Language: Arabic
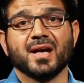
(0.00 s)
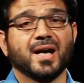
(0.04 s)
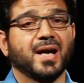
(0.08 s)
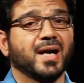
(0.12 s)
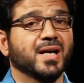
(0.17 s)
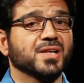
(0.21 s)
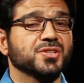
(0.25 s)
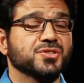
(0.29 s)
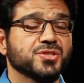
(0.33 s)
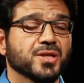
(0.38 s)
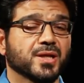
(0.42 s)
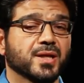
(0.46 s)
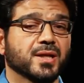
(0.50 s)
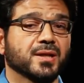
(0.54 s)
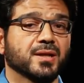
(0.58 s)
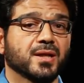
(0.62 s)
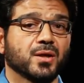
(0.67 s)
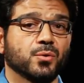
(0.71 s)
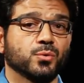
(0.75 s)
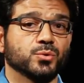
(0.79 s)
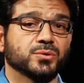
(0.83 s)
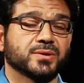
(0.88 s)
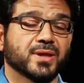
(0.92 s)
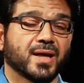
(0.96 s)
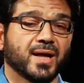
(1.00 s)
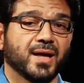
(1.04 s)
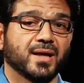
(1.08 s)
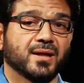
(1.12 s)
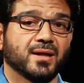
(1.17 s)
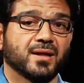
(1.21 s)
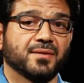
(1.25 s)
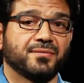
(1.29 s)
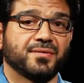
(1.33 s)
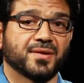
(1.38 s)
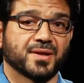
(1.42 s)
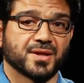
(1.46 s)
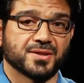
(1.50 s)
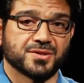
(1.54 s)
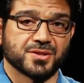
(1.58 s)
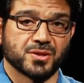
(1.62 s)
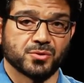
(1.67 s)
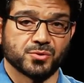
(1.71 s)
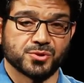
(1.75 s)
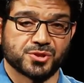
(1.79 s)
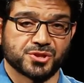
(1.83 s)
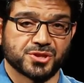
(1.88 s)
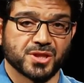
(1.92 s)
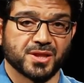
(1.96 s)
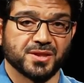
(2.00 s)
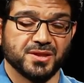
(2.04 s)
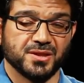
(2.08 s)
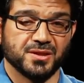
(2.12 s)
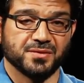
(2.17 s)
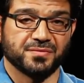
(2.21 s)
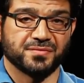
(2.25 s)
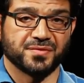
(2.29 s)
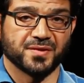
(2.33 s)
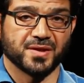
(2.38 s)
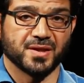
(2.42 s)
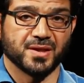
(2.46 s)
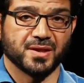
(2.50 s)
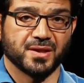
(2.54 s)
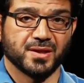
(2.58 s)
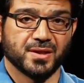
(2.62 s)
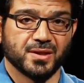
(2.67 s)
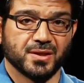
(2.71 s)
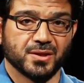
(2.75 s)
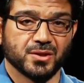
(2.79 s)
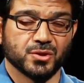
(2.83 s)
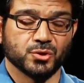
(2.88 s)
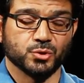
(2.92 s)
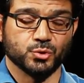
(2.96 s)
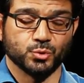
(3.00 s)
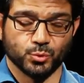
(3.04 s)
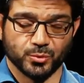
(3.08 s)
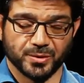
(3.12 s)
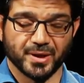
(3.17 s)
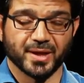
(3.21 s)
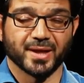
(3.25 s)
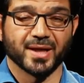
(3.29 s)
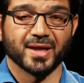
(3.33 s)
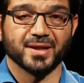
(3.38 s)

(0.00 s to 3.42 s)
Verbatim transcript: عجل الله تعالى فرجه الشريف دون